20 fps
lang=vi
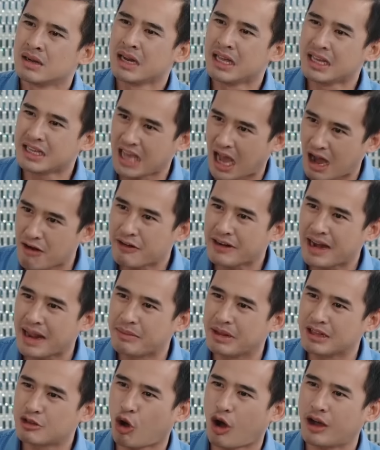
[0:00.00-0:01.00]
đi chợ phải
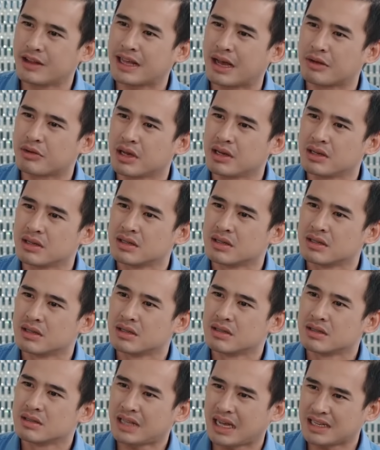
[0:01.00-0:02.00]
đem điện thoại theo chứ
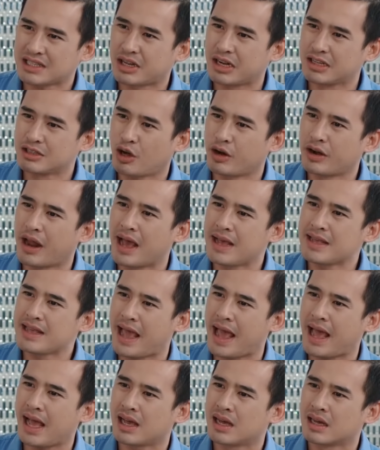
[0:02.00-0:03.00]
tại sao điện thoại để ở
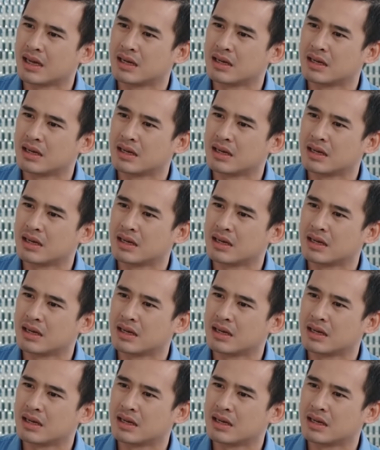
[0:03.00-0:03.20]
nhà